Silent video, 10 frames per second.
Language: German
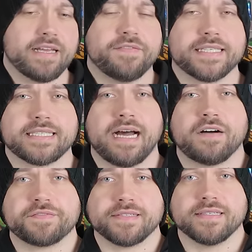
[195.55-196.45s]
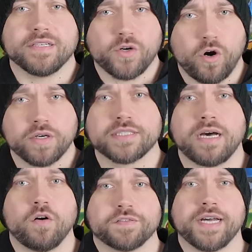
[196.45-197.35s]
King versklavten Kongs
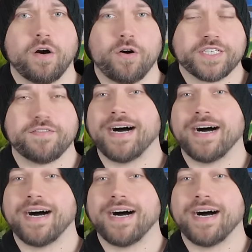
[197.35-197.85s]
auftaucht,